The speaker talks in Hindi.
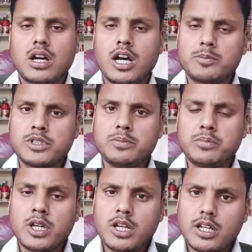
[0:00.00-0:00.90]
आपकी
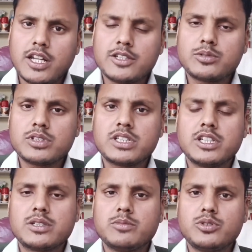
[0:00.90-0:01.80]
लहसुन के
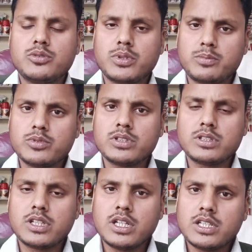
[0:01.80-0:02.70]
खेत में जो फफूंद
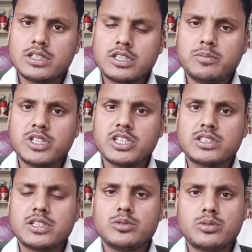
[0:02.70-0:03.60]
की वजह
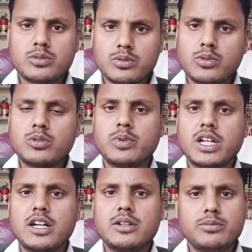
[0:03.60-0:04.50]
से जो रोग
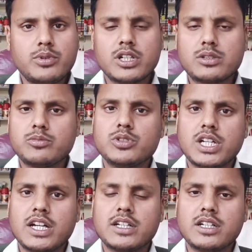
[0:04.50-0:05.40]
बना है वो ख़त्म हो
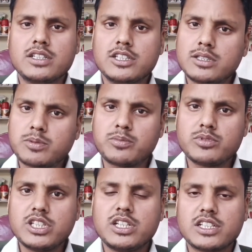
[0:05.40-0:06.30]
जाएगा इस
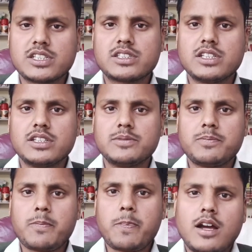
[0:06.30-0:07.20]
फफूंदी नाशक से
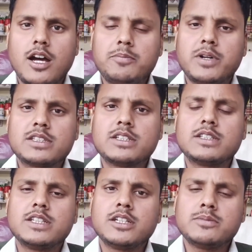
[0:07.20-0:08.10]
अब बात
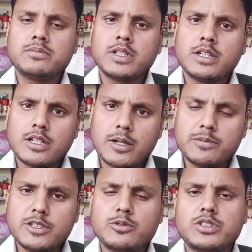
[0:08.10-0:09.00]
करते हैं हम
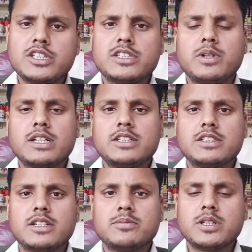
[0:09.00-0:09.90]
अपने दूसरे सवाल की
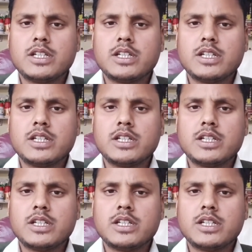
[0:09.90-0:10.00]
तरफ